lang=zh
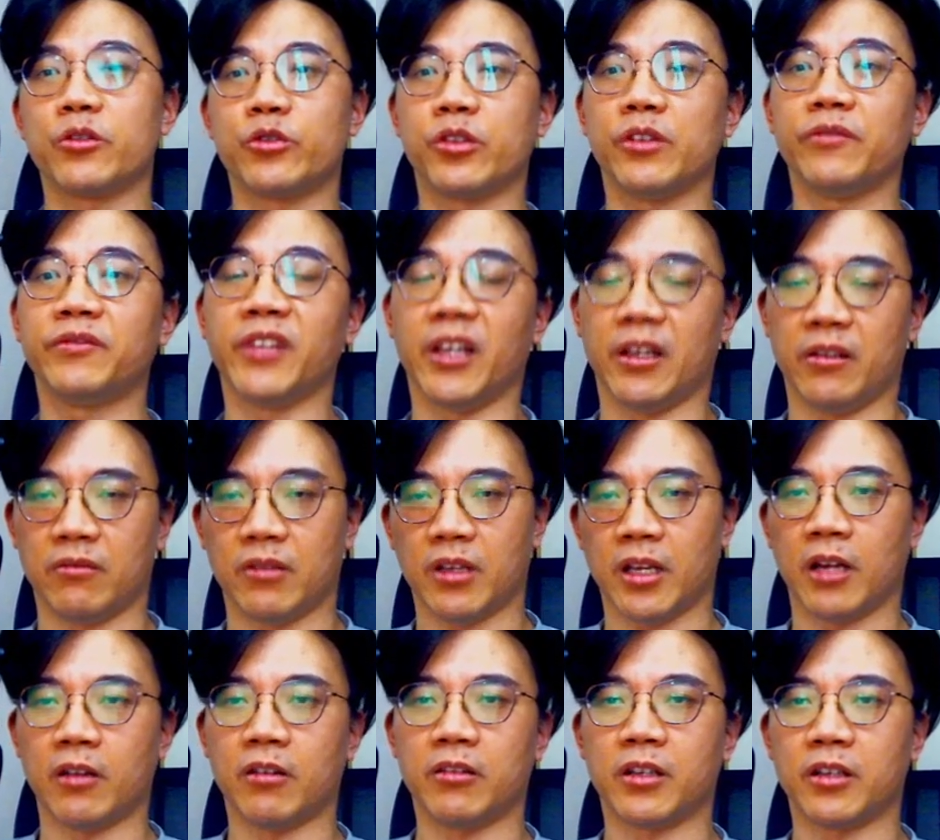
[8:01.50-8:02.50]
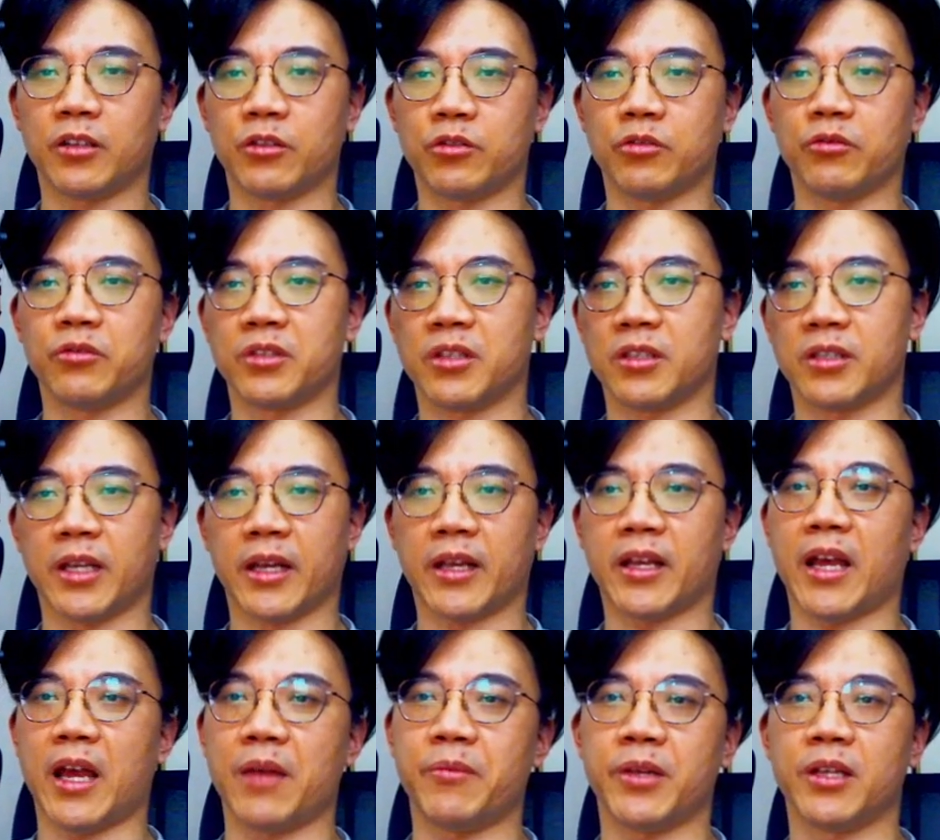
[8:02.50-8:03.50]
shifting，看到那个数字在
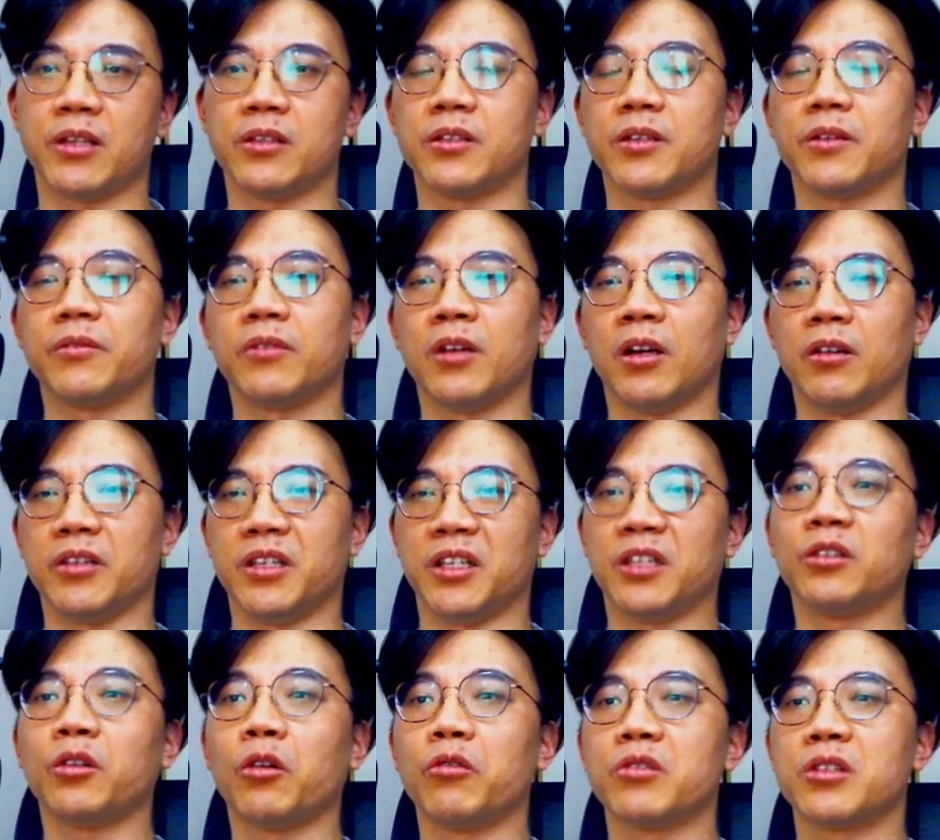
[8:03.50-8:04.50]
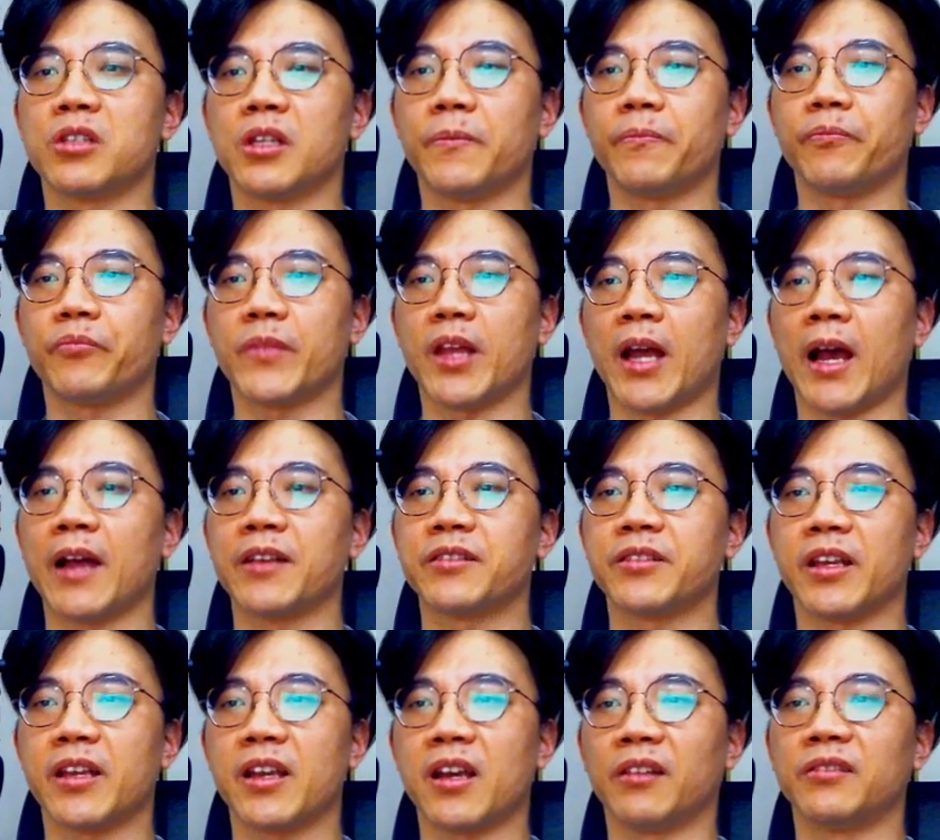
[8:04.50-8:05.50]
改变着，啊，移动着。
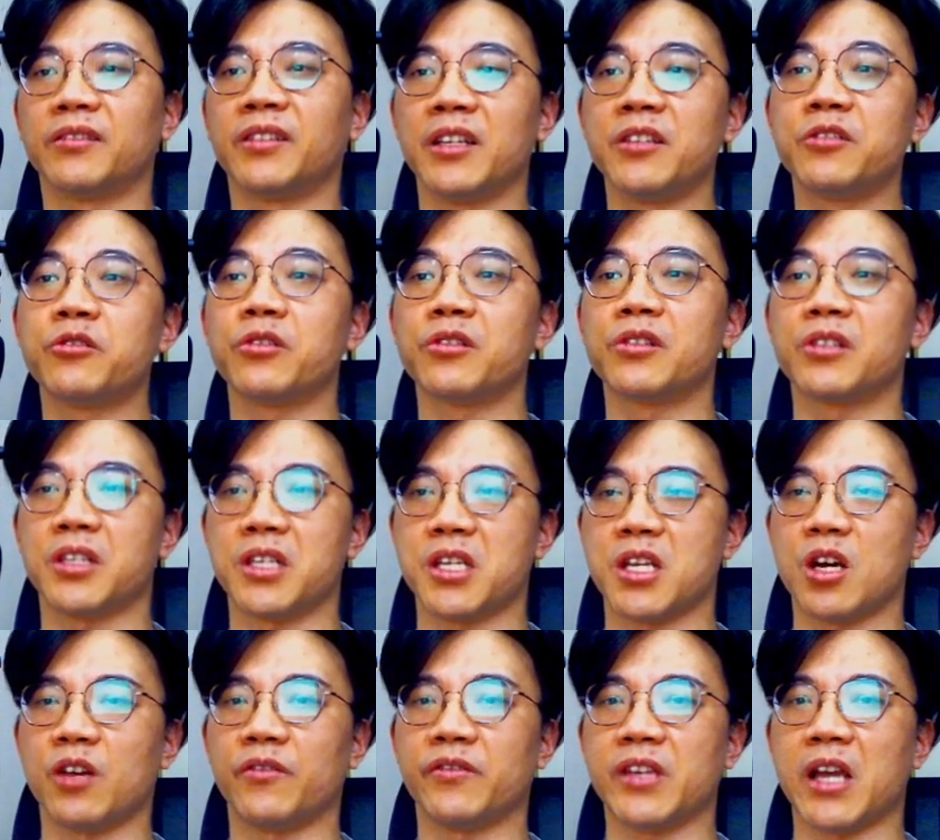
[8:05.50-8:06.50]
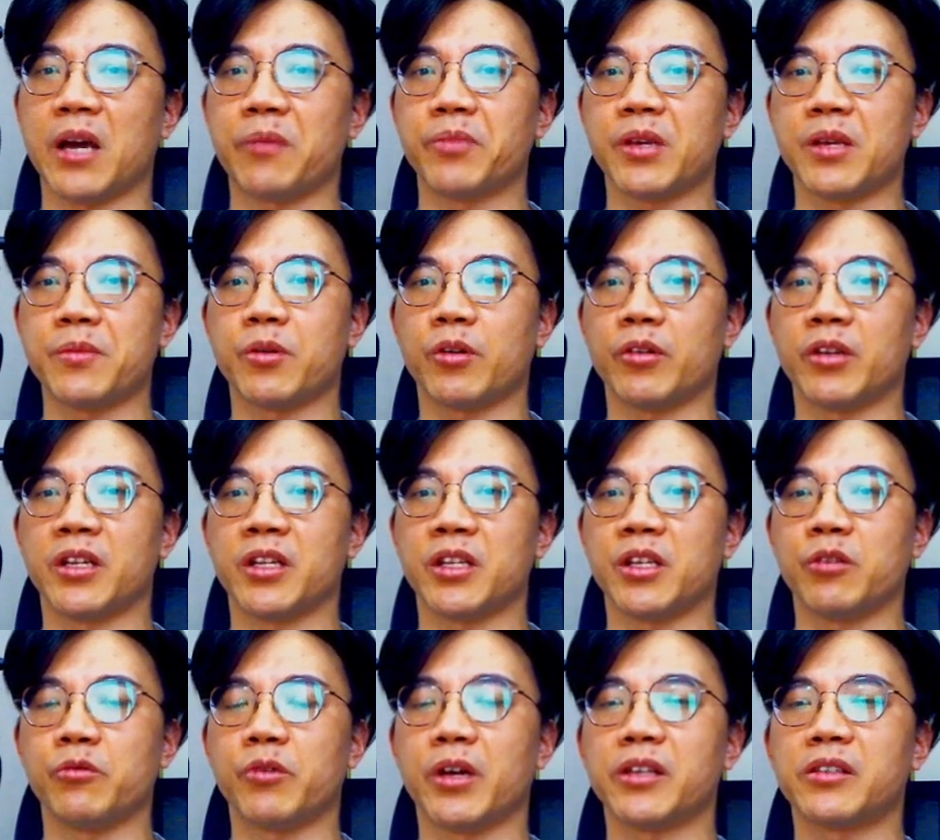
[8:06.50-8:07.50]
As a contingency of young people in the
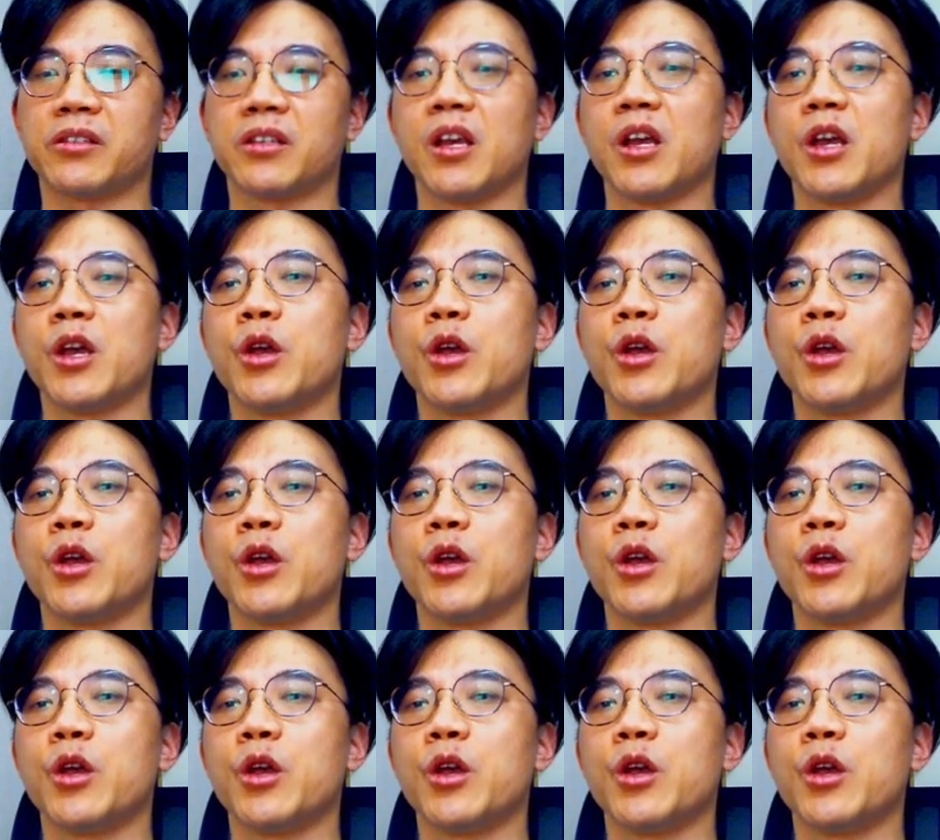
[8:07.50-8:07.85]
U.S.